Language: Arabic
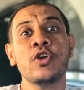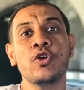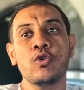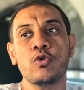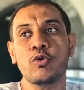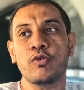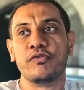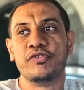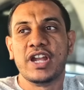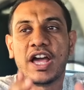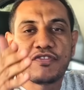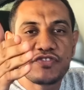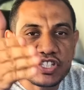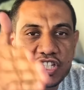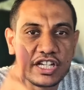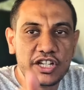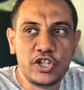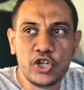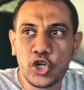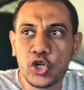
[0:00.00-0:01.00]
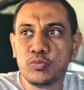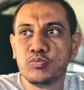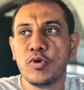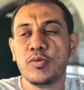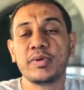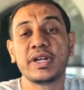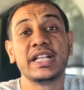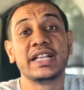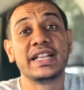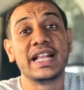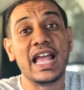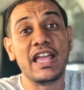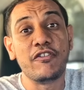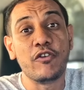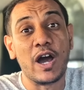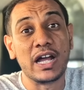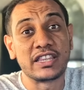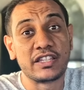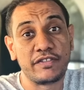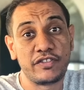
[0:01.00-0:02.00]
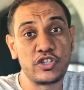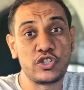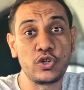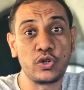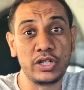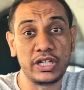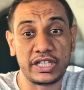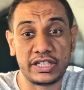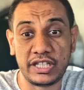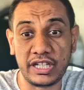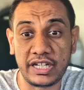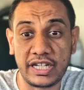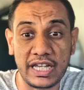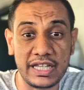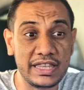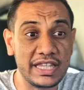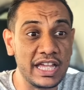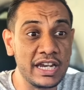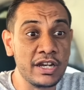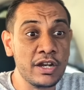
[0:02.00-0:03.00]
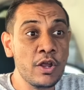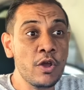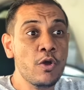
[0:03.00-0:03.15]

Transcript: وفي نفس اليوم ممكن تلاقي وقت فيه شغل كتير جدا